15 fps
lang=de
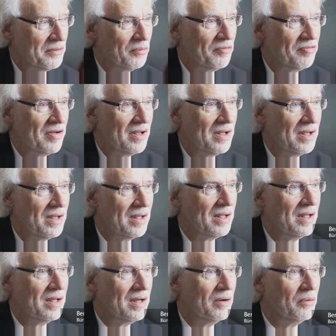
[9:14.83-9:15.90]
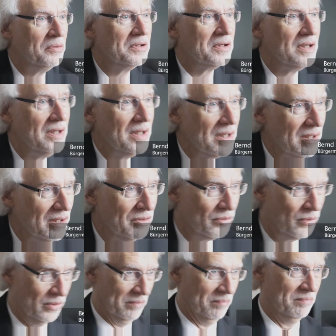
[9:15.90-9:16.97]
Hannover und in der
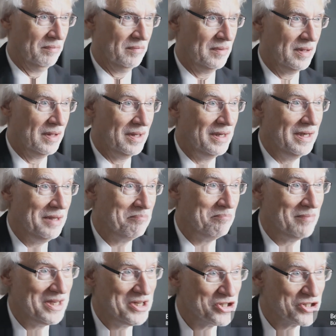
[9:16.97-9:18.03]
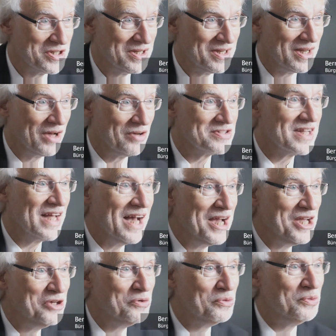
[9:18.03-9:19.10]
Region leben Menschen aus
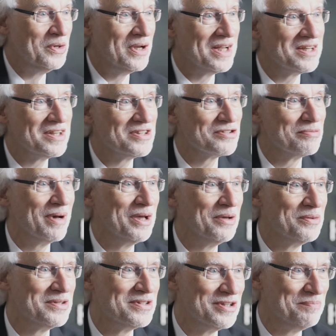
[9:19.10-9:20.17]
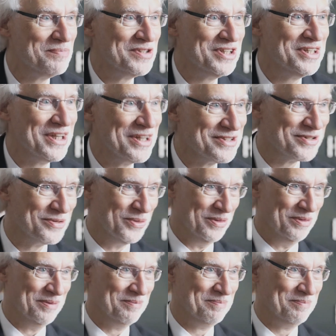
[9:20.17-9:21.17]
172 Nationen.